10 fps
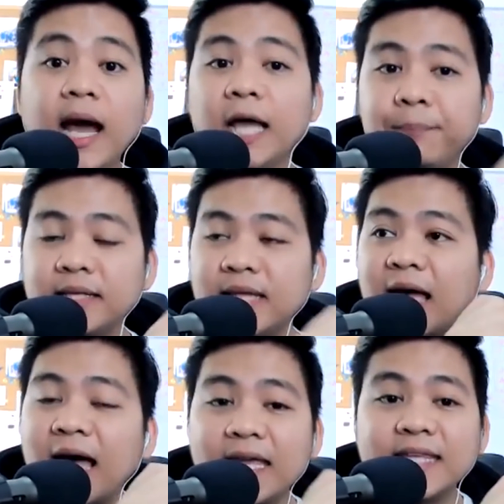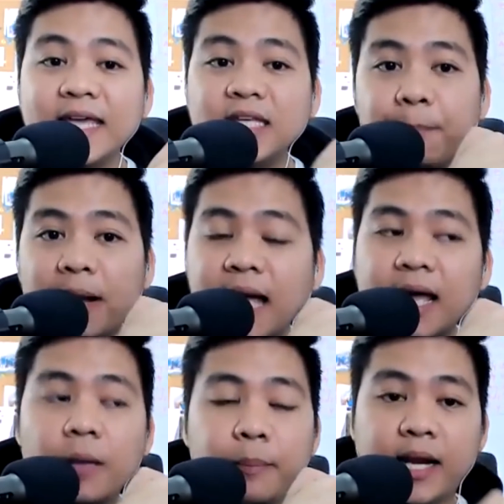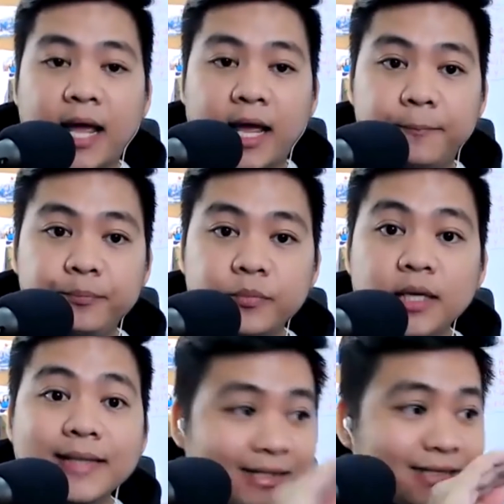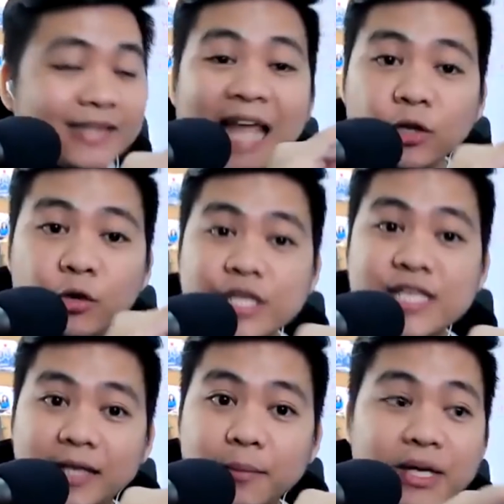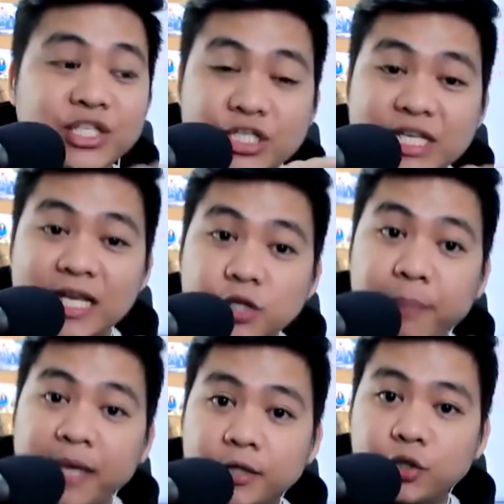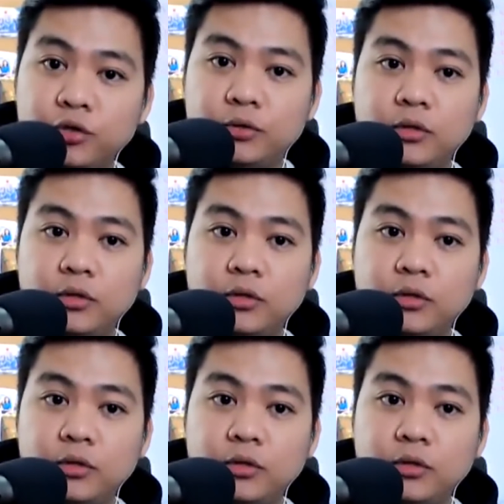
At pag nakakita yun ng pagkakaperahan, nagtatalo rin yan na magsiksikan yung pera doon.